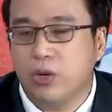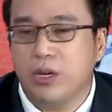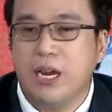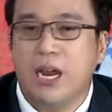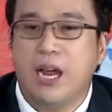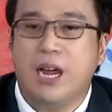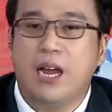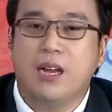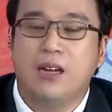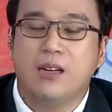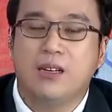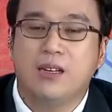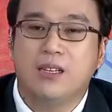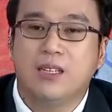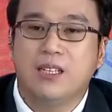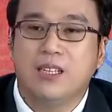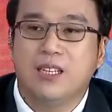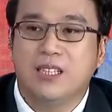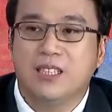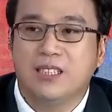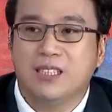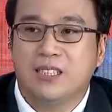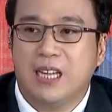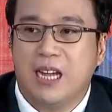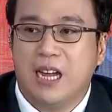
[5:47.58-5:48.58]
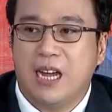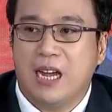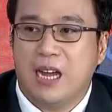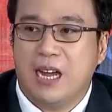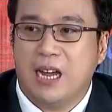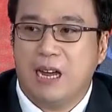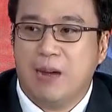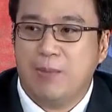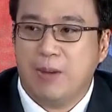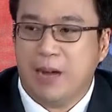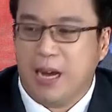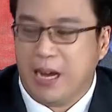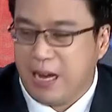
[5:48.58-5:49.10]
niya, mm.
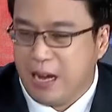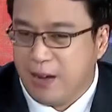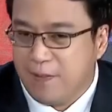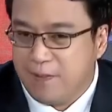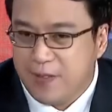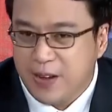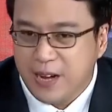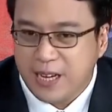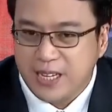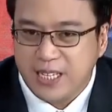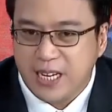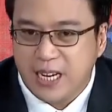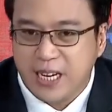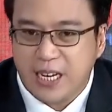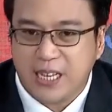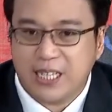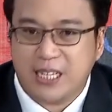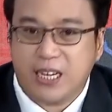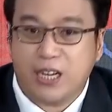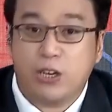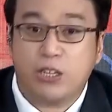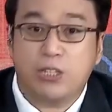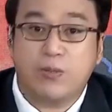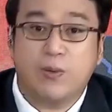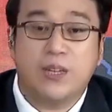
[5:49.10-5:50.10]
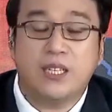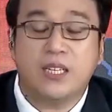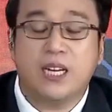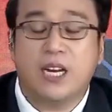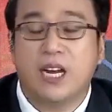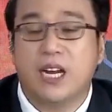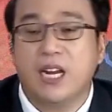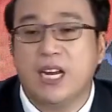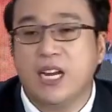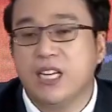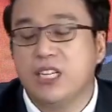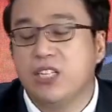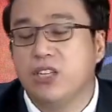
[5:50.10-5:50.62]
na nag-inflict siya ng serious
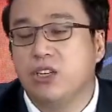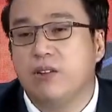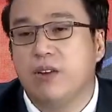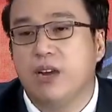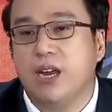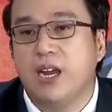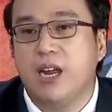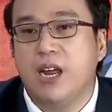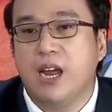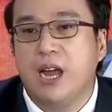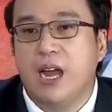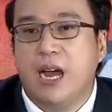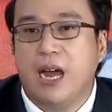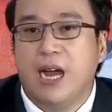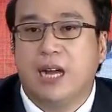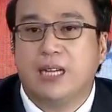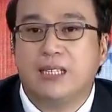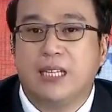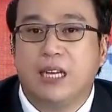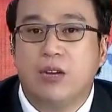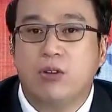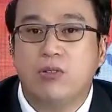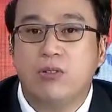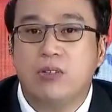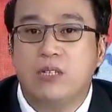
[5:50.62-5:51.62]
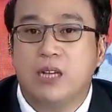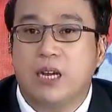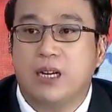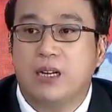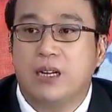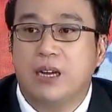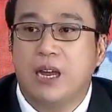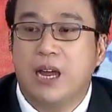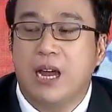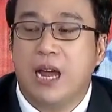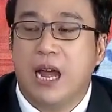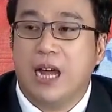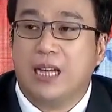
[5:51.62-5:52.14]
physical injury. Ang tanong diyan,
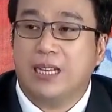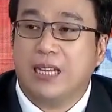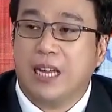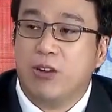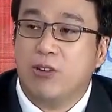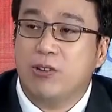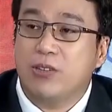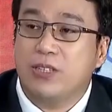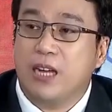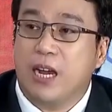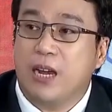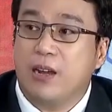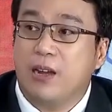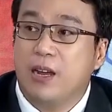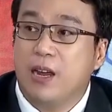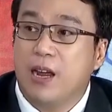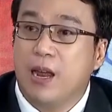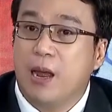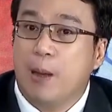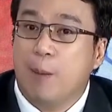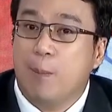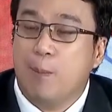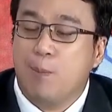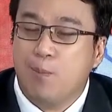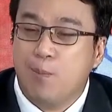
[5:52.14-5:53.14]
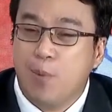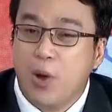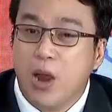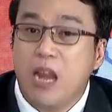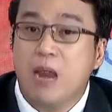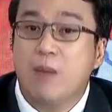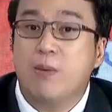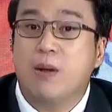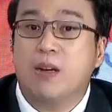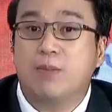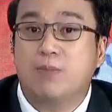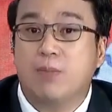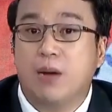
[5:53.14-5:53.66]
ang tanong diyan, pwede
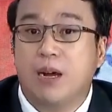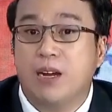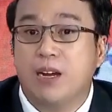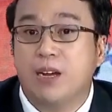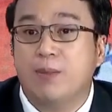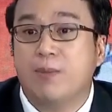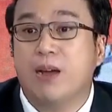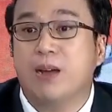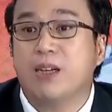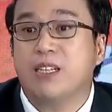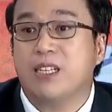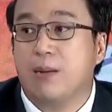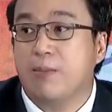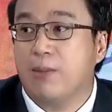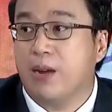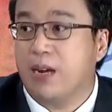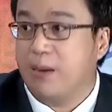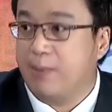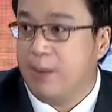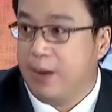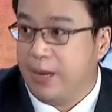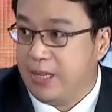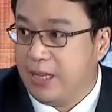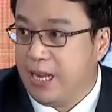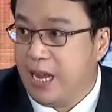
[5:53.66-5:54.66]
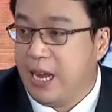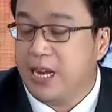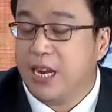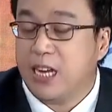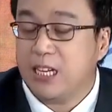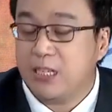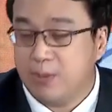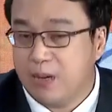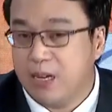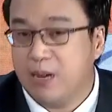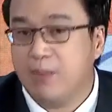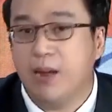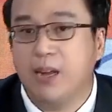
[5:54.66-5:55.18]
ba pa rin ba siya madimanda?
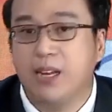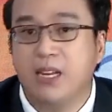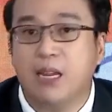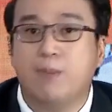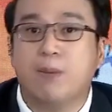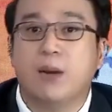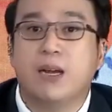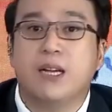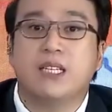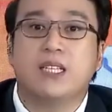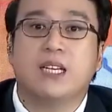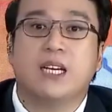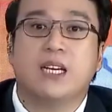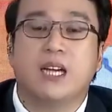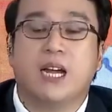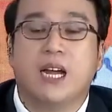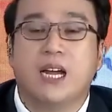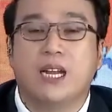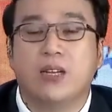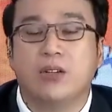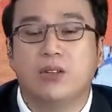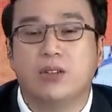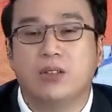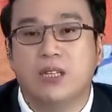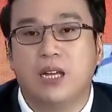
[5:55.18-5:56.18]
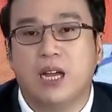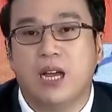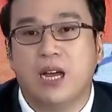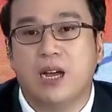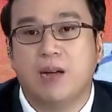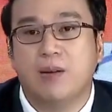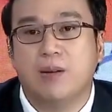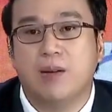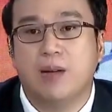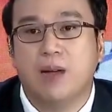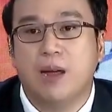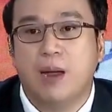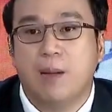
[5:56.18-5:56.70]
Yes, madimanda pa rin siya ng, ng
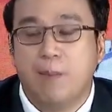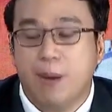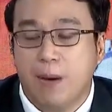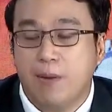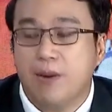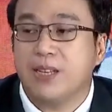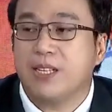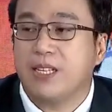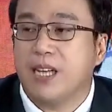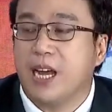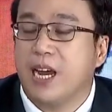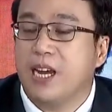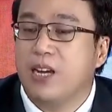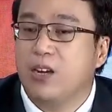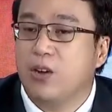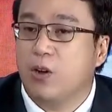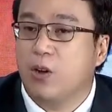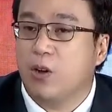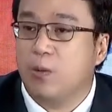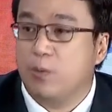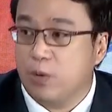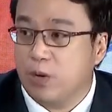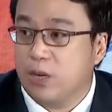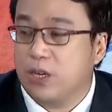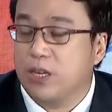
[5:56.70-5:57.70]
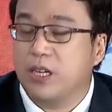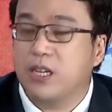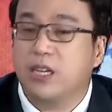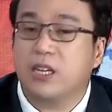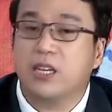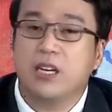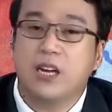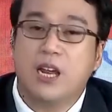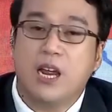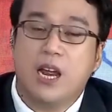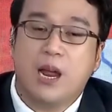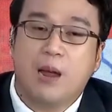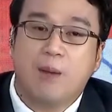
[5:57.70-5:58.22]
parricide or
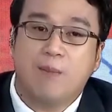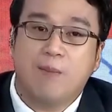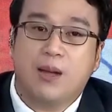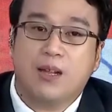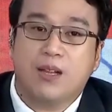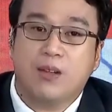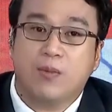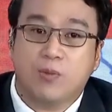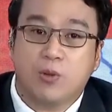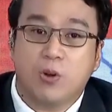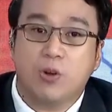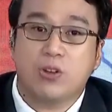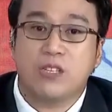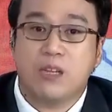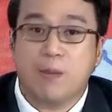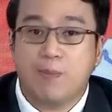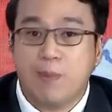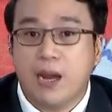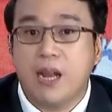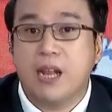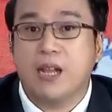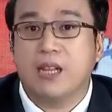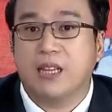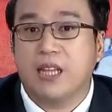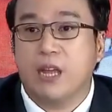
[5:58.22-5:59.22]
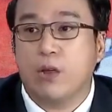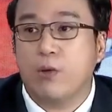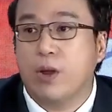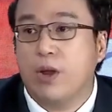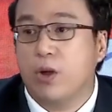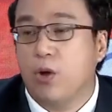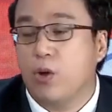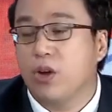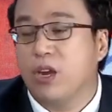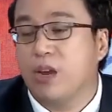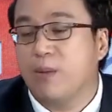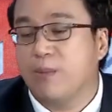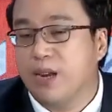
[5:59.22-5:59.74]
murder. But of course, the penalty will
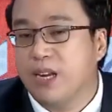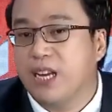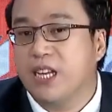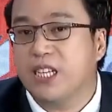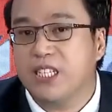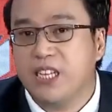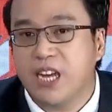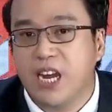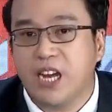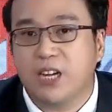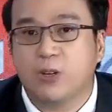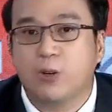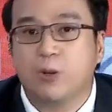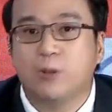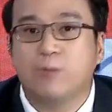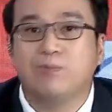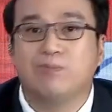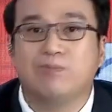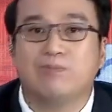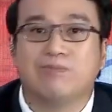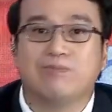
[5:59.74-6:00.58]
only be this year.